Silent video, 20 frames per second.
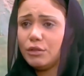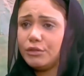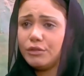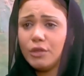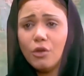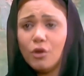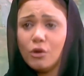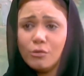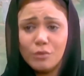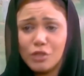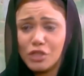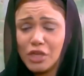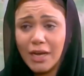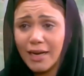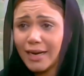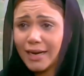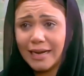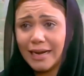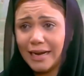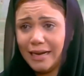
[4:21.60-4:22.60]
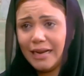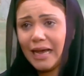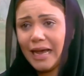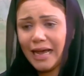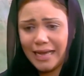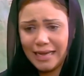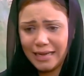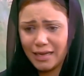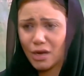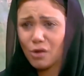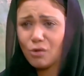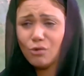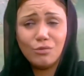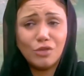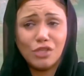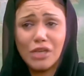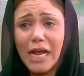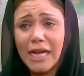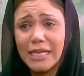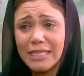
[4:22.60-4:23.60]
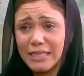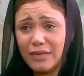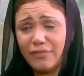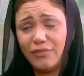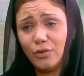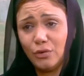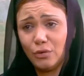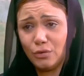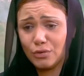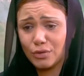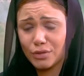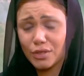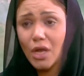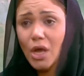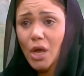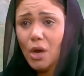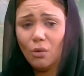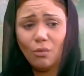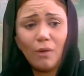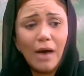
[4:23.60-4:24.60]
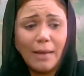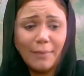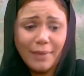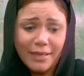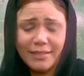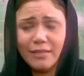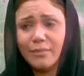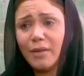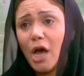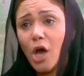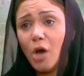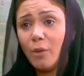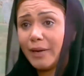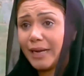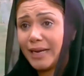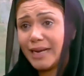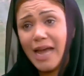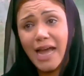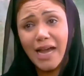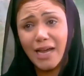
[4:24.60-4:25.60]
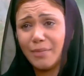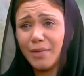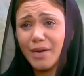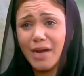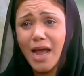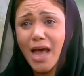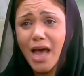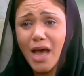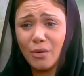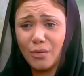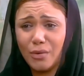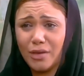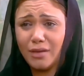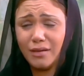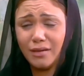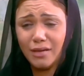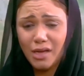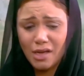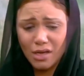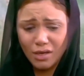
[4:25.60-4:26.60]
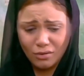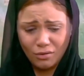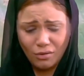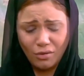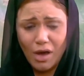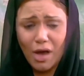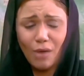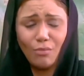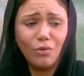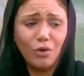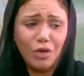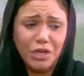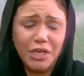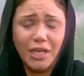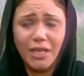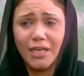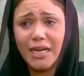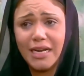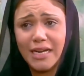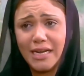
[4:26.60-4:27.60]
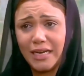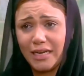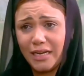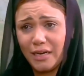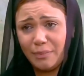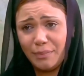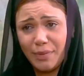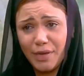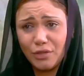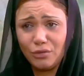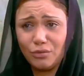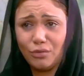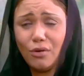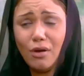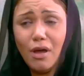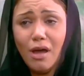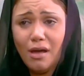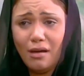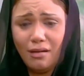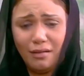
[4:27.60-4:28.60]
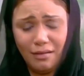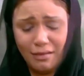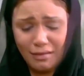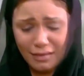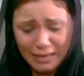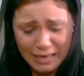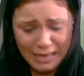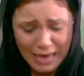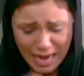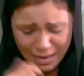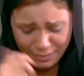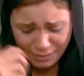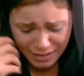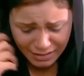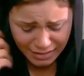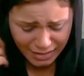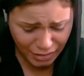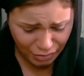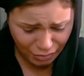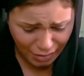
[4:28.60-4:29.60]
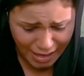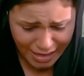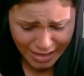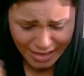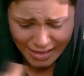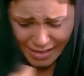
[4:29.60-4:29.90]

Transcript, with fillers: قلت لهم مش هرجع الحاجه ومش عايزه فلوس وعملت معاهم خناقه كبيره قوي قام محيي الله يخرب بيته كان هيمد ايده